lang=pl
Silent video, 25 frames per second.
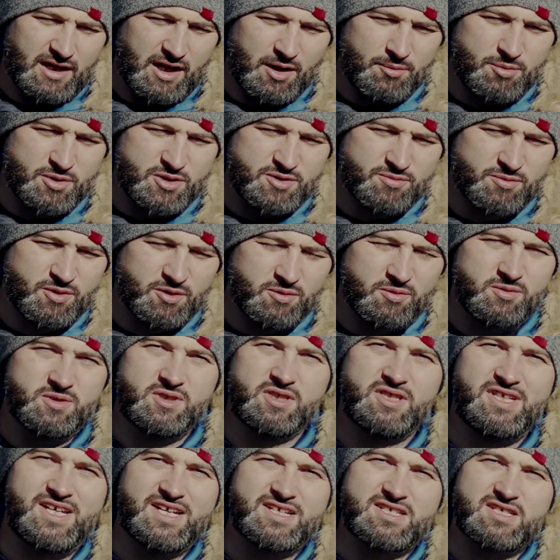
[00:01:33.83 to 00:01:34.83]
abyśmy
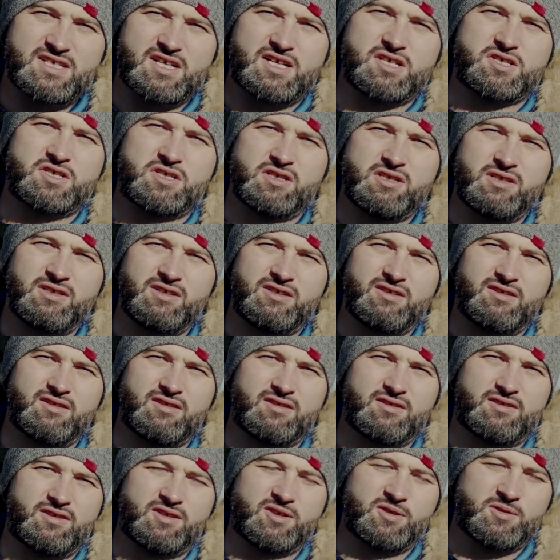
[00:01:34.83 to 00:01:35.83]
ludzi nie straszyli,
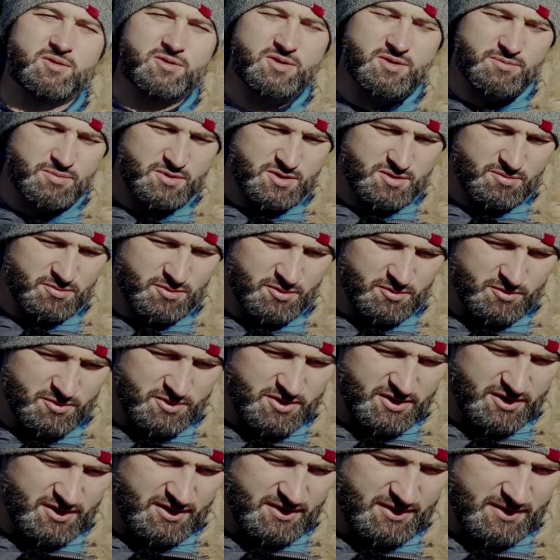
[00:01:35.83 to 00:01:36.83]
tylko żebyśmy
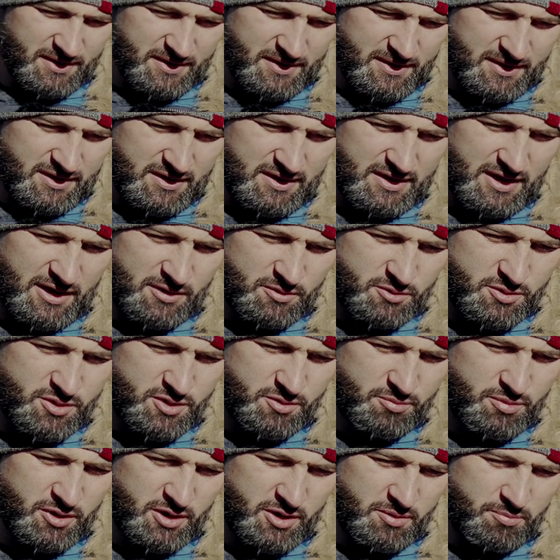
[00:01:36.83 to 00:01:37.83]
ludzi, dla
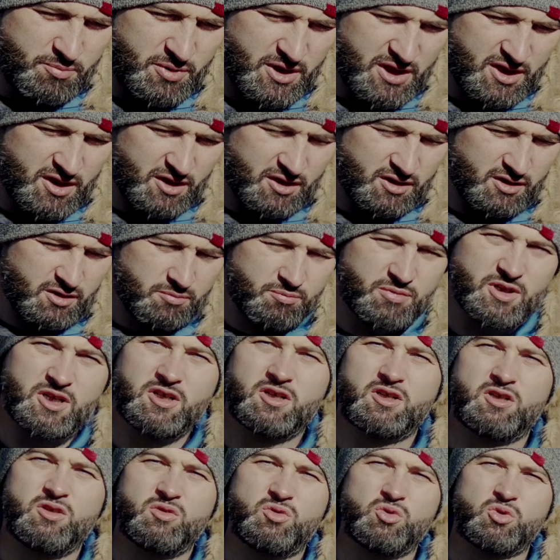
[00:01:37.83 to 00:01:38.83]
ludzi byli piękni,
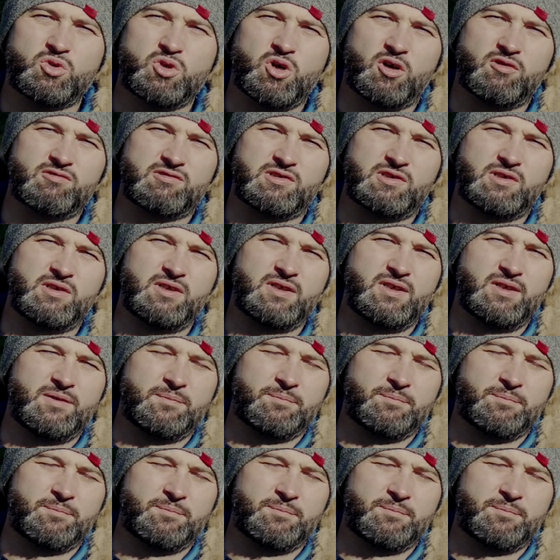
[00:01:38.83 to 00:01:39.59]
piękni duchowo,